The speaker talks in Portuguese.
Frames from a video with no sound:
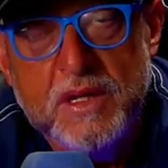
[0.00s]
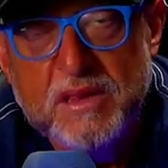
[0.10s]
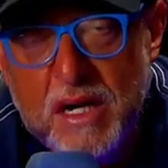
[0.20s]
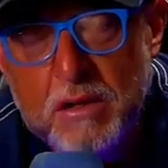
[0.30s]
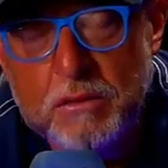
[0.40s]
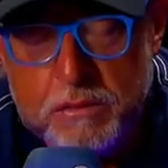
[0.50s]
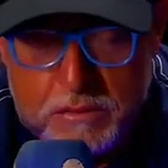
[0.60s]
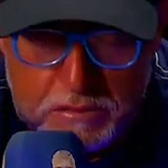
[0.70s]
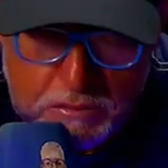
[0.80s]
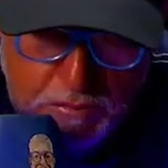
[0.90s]

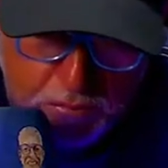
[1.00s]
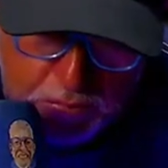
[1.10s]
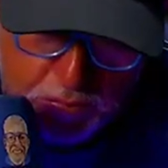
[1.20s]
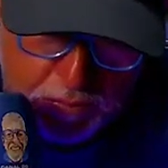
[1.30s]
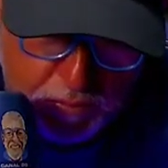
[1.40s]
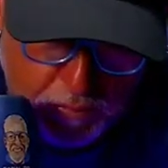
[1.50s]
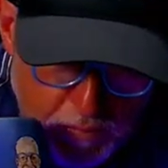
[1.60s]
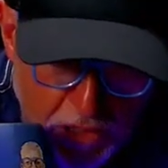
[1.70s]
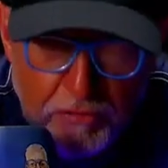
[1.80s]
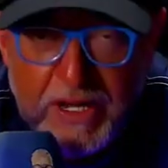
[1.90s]
Então,
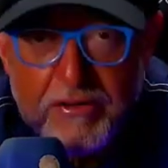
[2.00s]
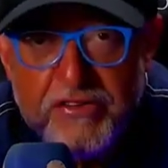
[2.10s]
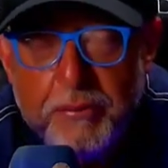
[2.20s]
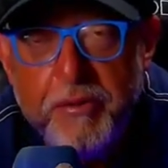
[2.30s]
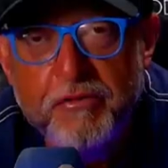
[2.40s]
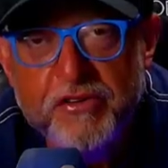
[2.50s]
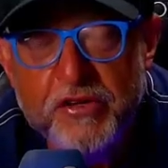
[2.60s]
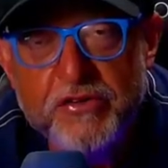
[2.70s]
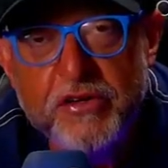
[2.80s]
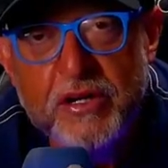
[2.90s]
eu quero dizer para
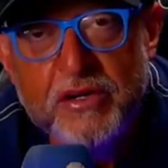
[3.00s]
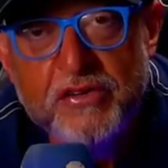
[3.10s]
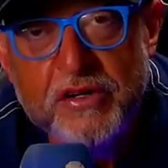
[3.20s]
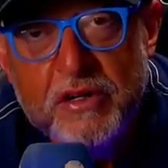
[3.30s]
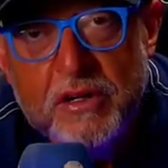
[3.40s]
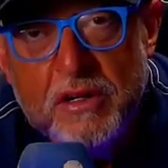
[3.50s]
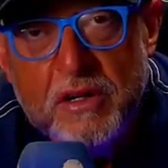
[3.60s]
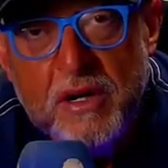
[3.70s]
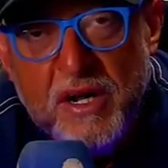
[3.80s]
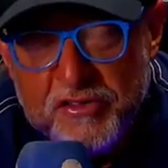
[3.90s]
vocês o seguinte:
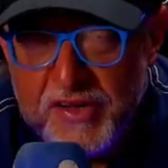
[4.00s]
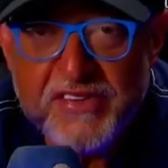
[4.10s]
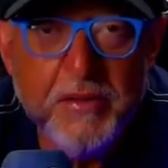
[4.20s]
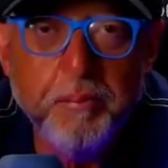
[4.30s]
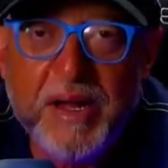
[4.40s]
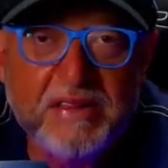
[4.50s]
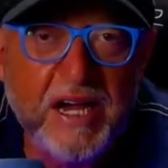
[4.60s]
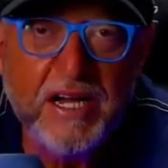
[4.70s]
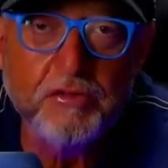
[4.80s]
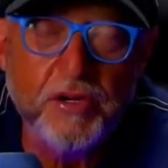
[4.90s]
tivesse
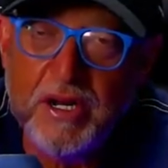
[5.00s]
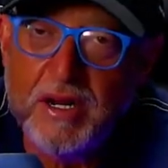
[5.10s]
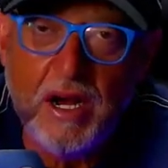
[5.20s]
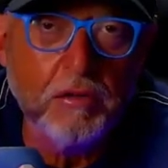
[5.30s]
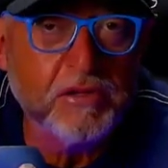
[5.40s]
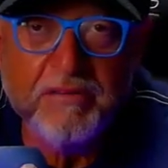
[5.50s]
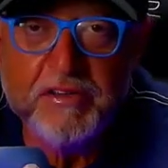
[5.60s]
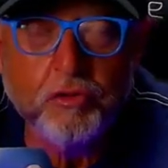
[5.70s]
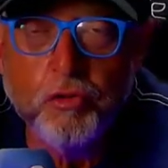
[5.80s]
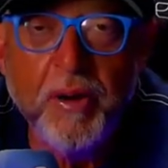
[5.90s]
empatado o Grenal, tava
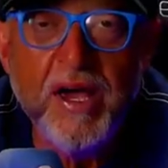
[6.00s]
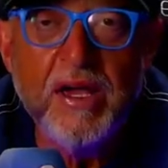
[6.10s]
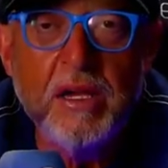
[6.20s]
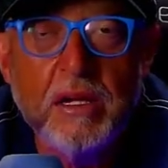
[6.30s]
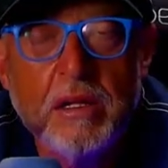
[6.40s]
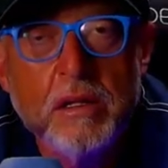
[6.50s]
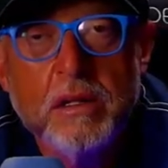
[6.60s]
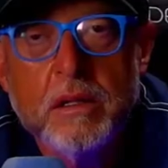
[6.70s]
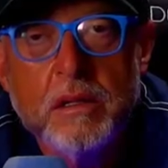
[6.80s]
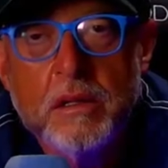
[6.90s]
tudo bem.
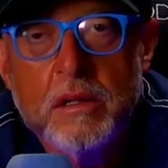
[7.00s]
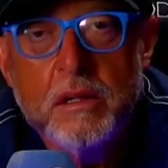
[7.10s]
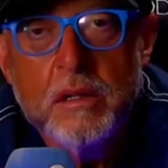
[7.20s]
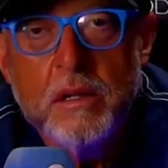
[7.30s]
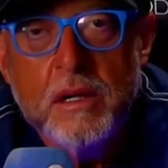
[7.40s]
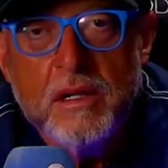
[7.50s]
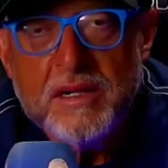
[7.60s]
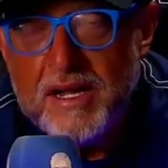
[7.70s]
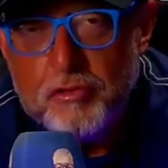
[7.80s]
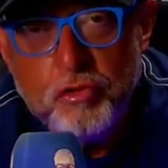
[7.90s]

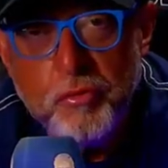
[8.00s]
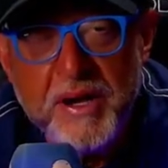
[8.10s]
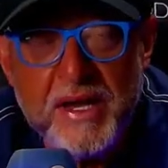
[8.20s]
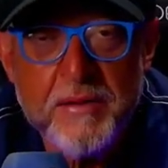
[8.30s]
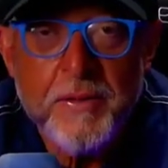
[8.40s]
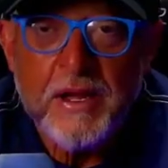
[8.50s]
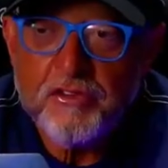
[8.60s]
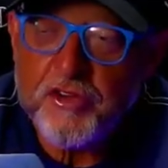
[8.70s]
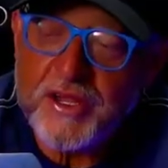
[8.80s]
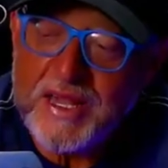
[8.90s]
Tá tudo bem.
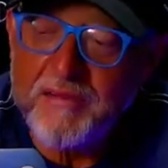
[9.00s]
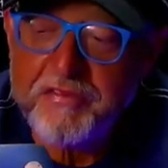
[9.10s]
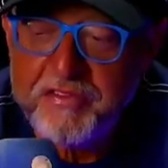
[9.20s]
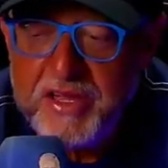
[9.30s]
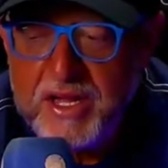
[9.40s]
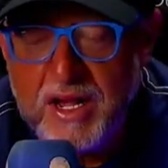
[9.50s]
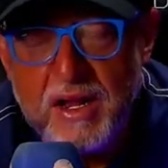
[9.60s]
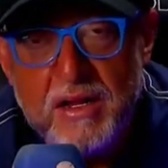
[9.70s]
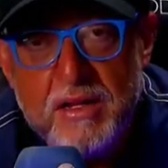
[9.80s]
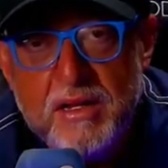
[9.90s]
Só que
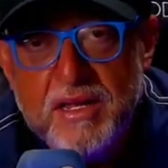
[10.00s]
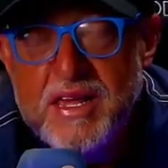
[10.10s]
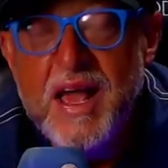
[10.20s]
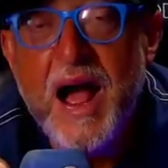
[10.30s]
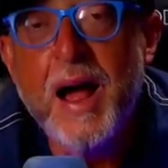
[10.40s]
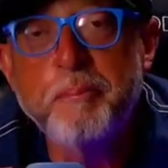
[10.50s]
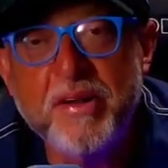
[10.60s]
havia e há,